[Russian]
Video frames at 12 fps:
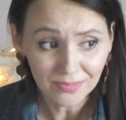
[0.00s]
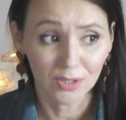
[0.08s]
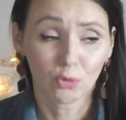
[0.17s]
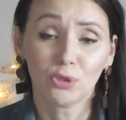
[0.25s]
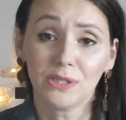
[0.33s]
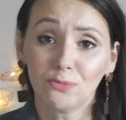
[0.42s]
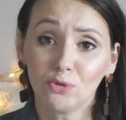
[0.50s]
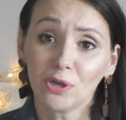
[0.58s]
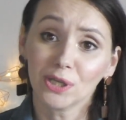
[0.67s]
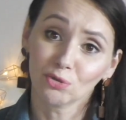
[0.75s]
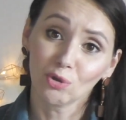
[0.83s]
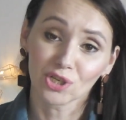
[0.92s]
Хоть немного,
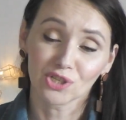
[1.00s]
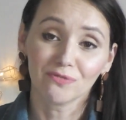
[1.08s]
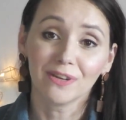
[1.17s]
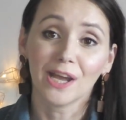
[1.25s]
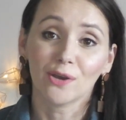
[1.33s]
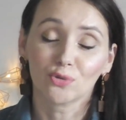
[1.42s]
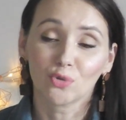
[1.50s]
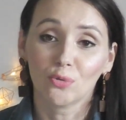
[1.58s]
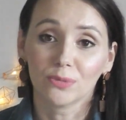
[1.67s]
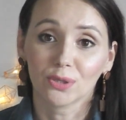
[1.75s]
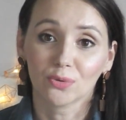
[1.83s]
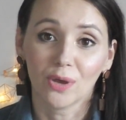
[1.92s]
но оживляют
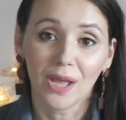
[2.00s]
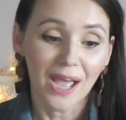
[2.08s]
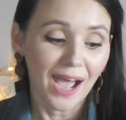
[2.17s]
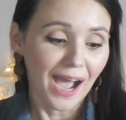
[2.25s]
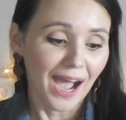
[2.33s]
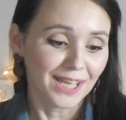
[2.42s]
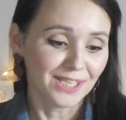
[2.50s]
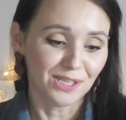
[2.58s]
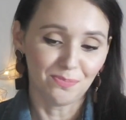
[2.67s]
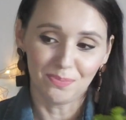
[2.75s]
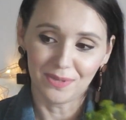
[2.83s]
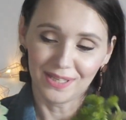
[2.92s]
комнату. А
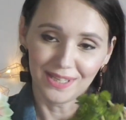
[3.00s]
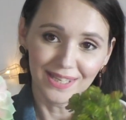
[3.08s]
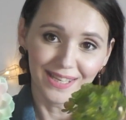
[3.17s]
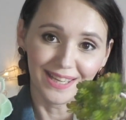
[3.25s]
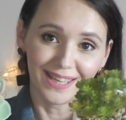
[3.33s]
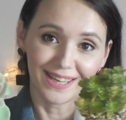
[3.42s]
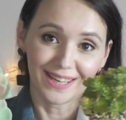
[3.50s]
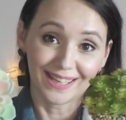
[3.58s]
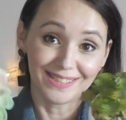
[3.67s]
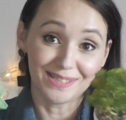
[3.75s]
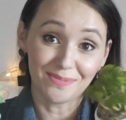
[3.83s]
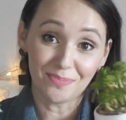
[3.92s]
теперь,
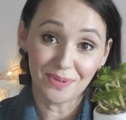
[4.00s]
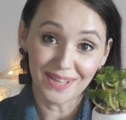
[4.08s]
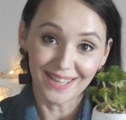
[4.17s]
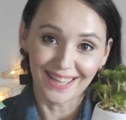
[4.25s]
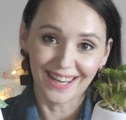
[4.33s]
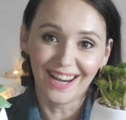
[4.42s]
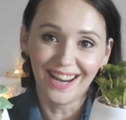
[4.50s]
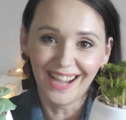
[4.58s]
а теперь...